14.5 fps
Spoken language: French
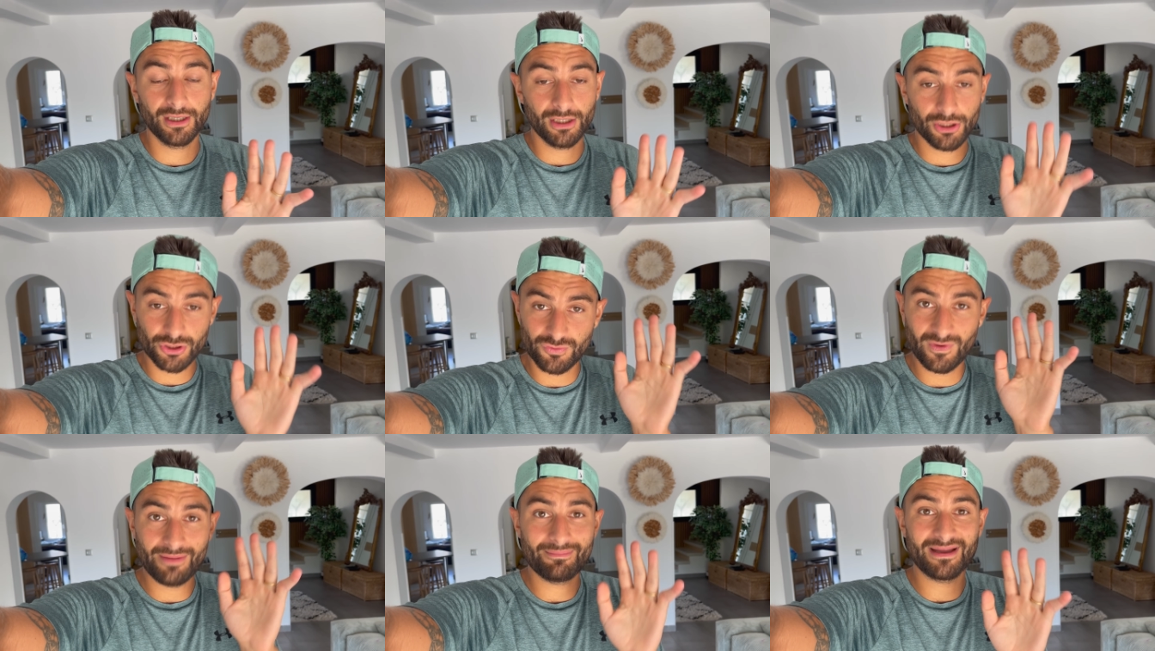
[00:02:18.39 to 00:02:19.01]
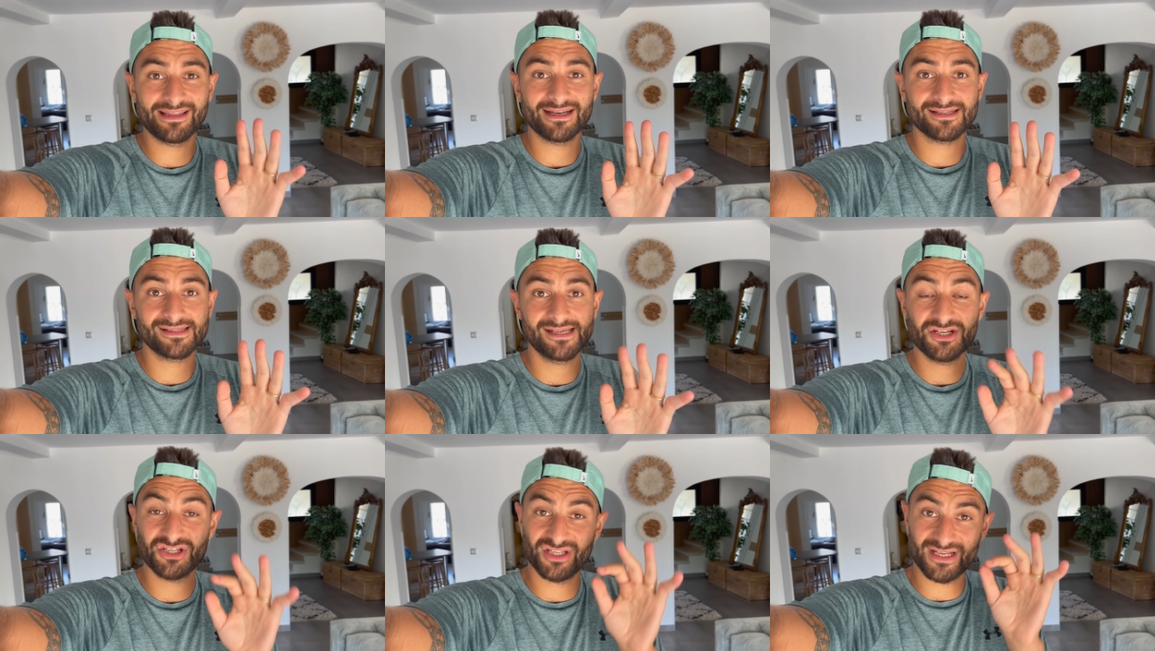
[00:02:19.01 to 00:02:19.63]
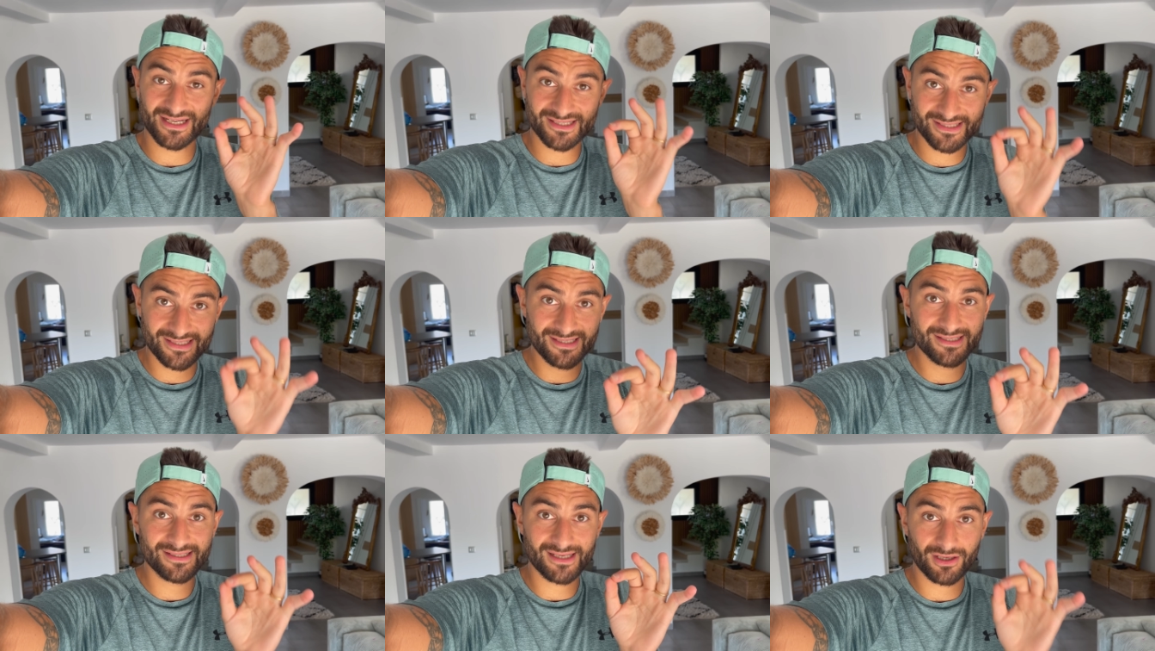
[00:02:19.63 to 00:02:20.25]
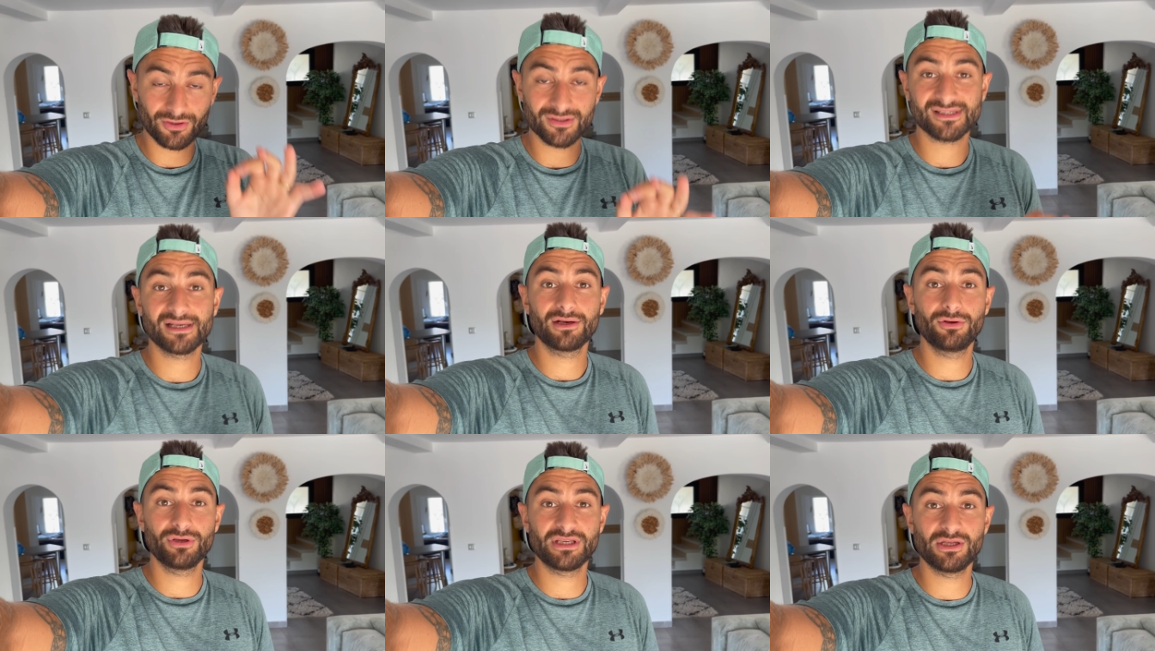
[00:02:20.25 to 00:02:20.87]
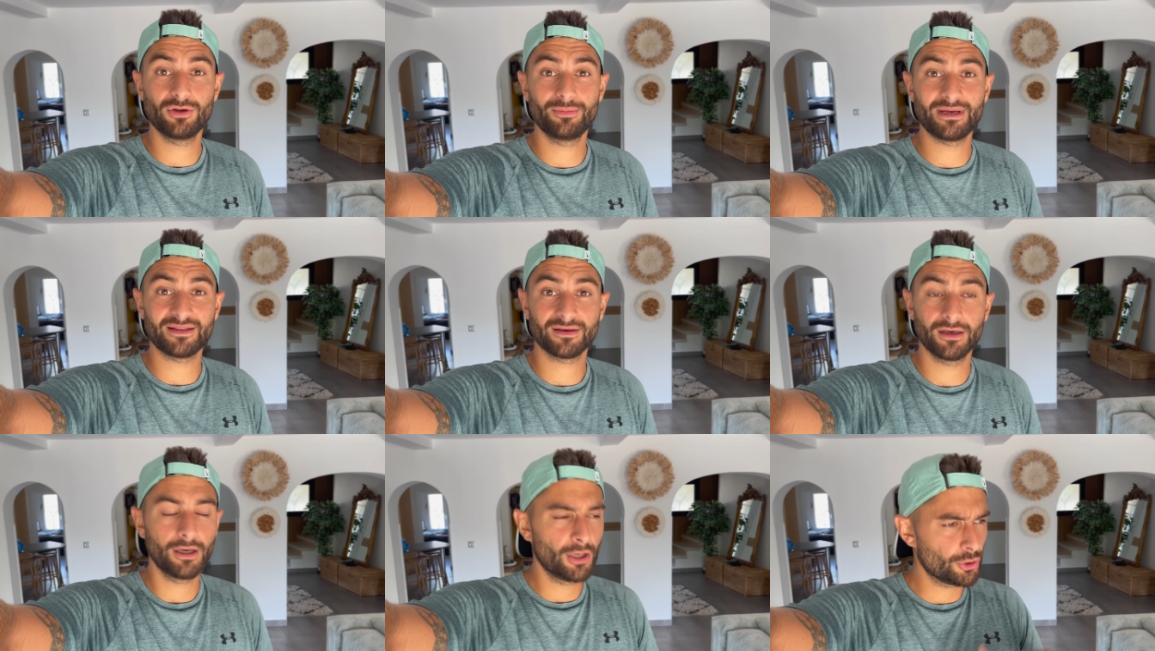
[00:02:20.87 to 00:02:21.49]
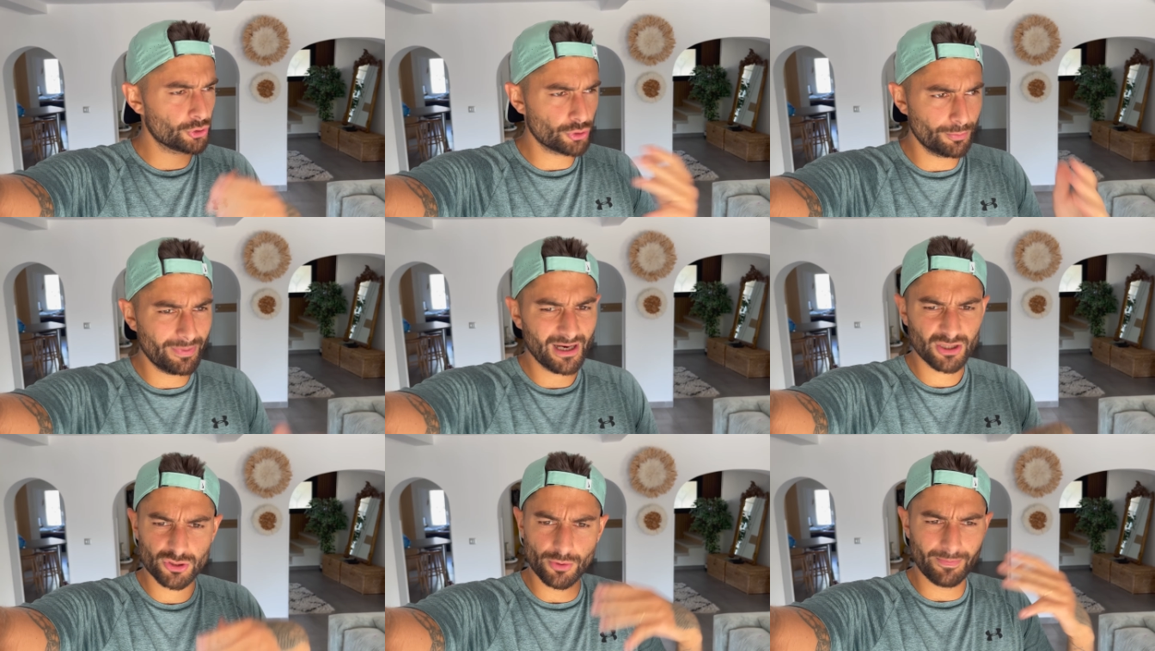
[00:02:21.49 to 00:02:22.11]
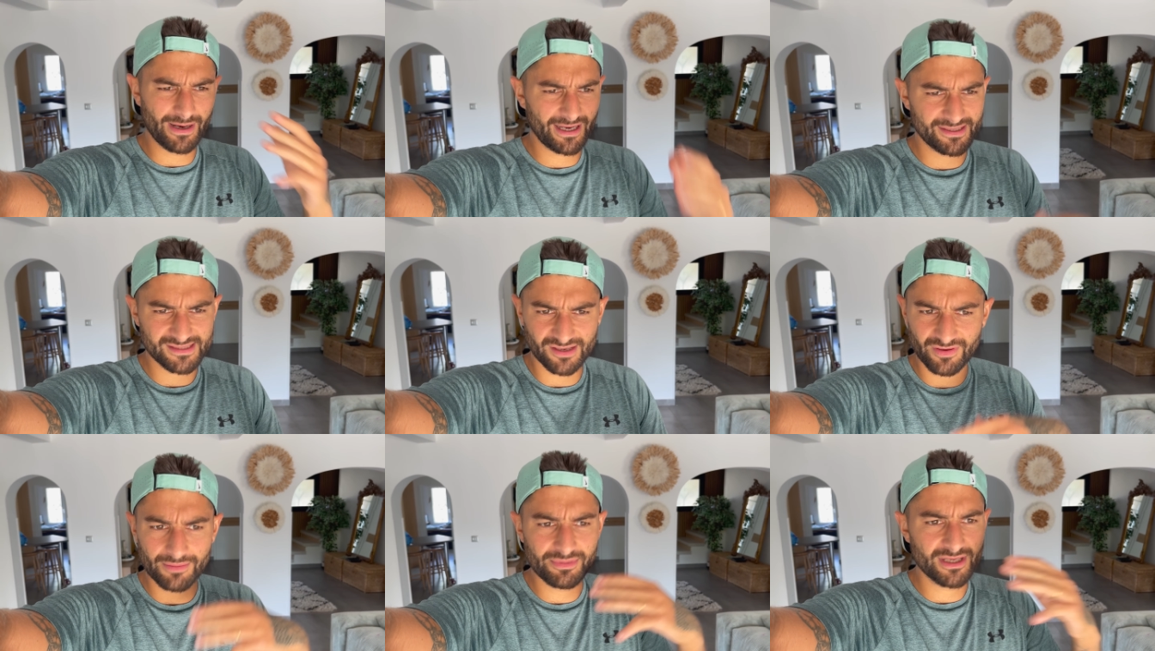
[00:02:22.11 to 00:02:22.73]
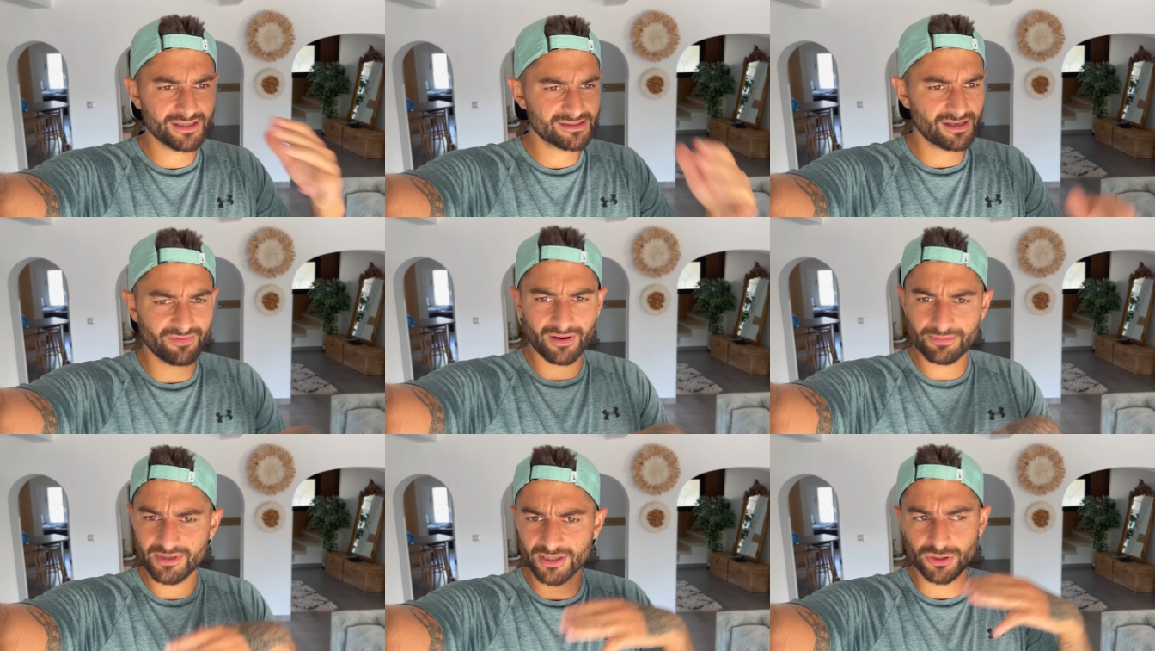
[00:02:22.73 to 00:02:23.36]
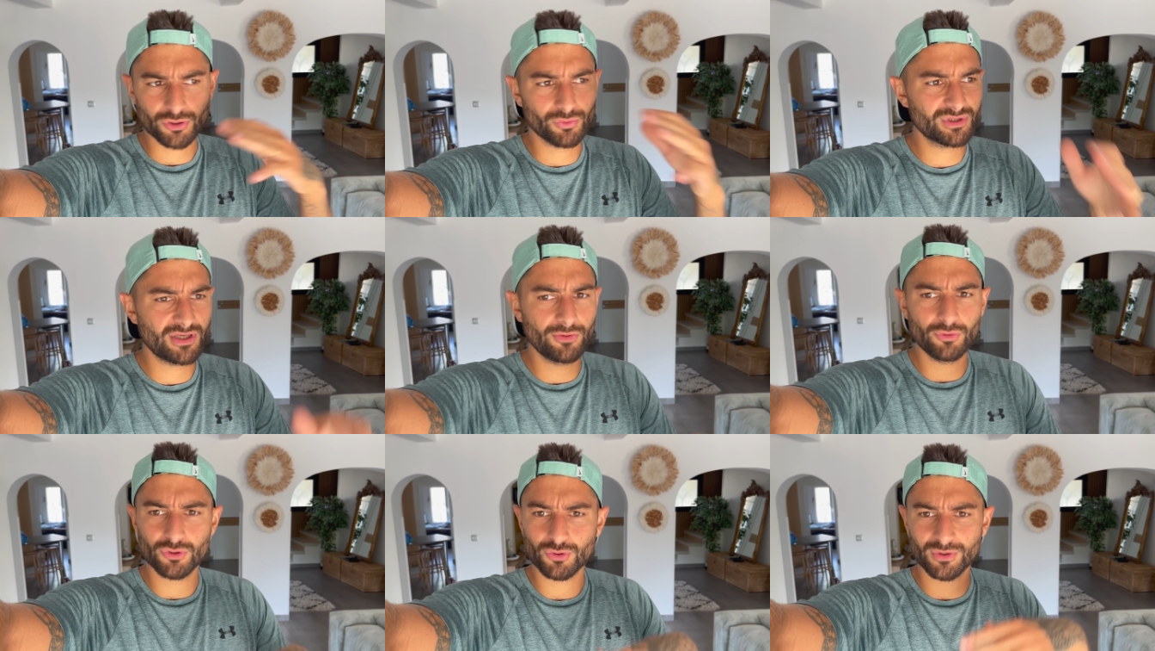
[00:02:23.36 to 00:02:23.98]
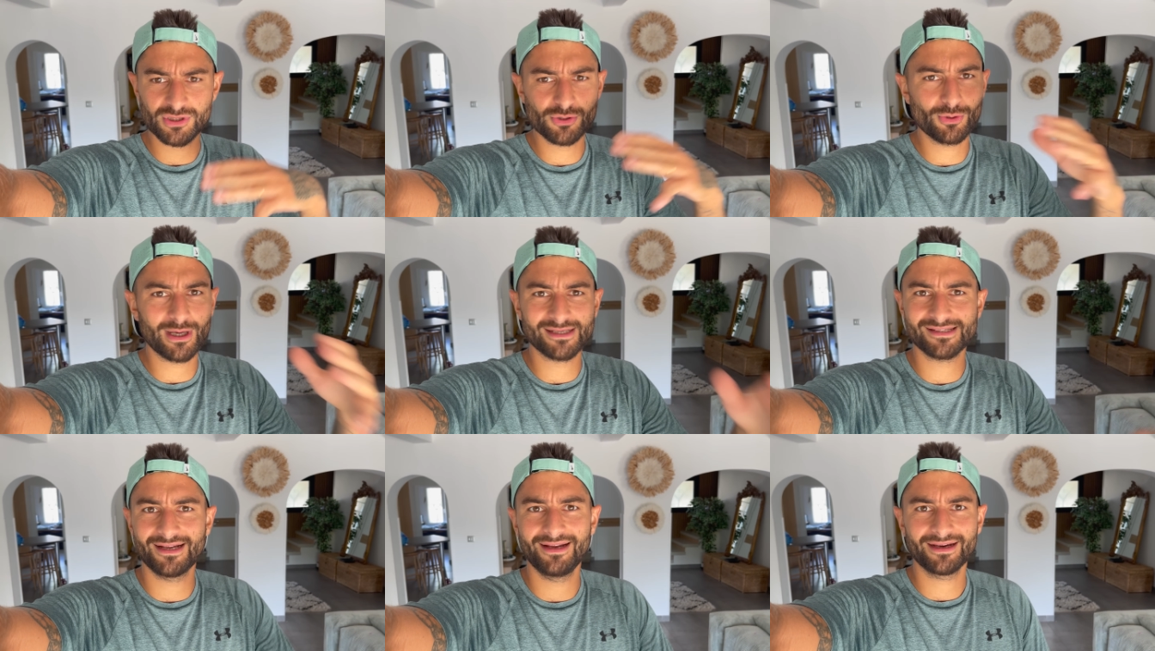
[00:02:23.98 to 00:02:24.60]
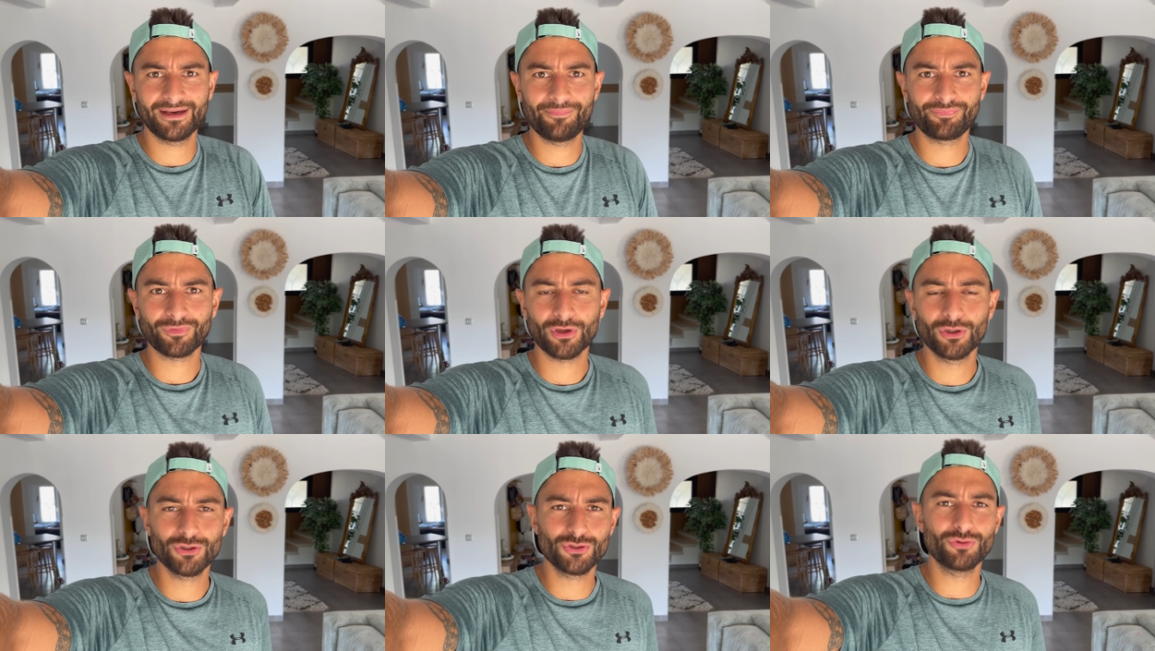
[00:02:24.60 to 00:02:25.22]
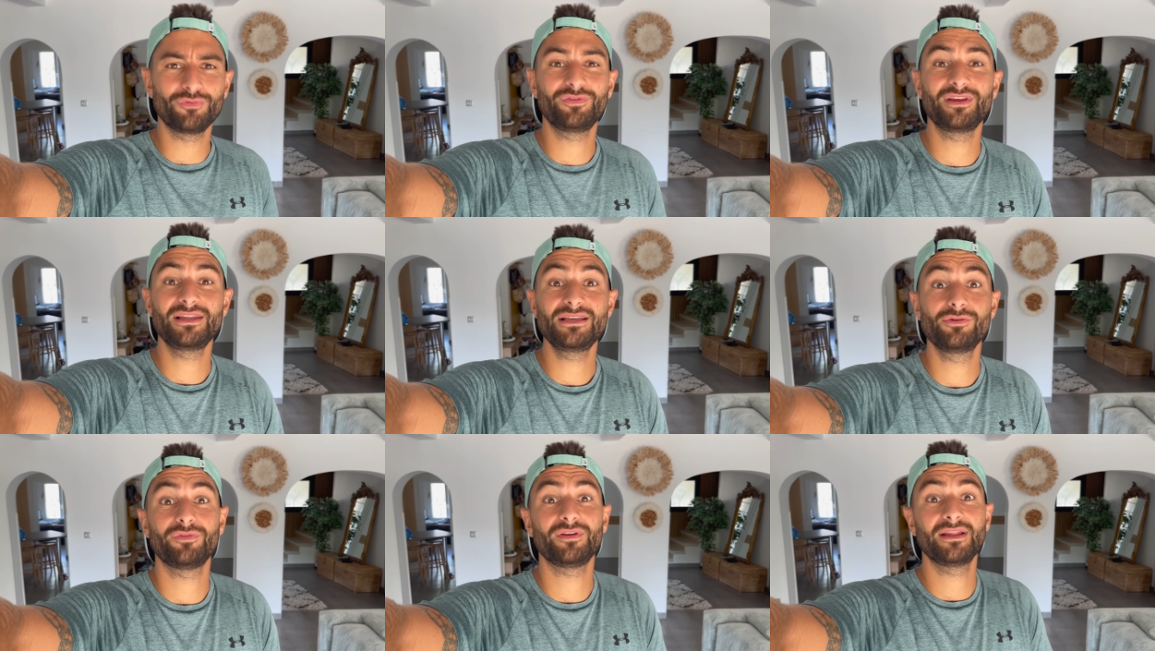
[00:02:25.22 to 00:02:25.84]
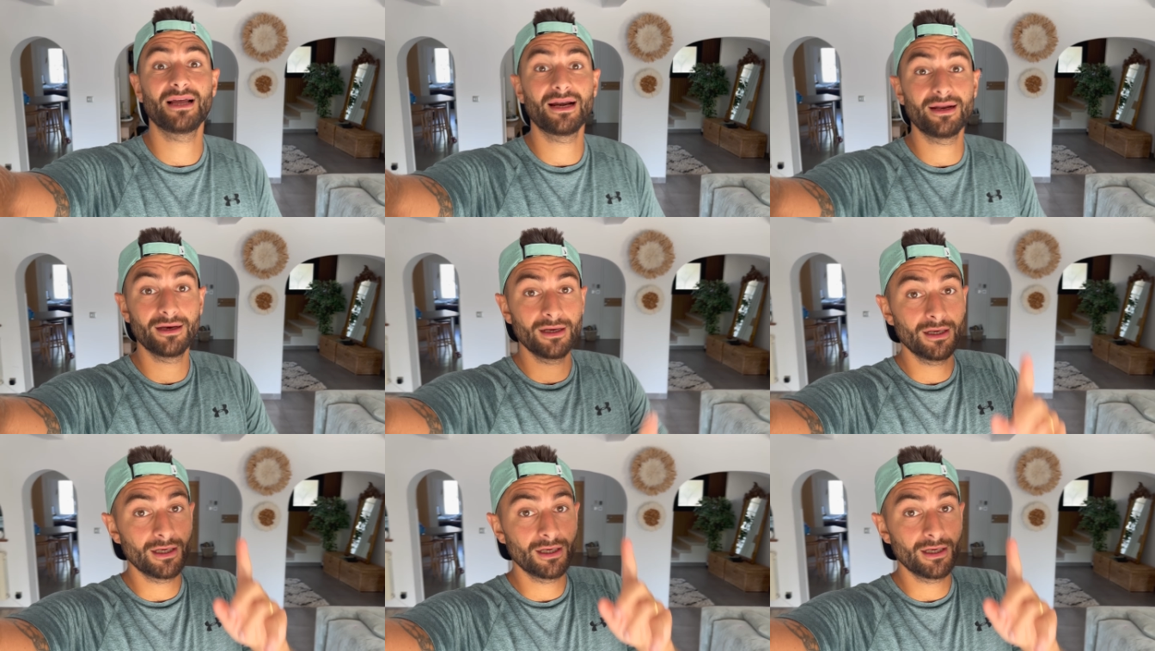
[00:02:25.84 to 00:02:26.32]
Je voulais me mettre à 7, j'étais à 6,55 le kilomètre. Je pars, je pars et ça va bien, ça va bien. Je continue, je continue à accélérer. Je finis au final.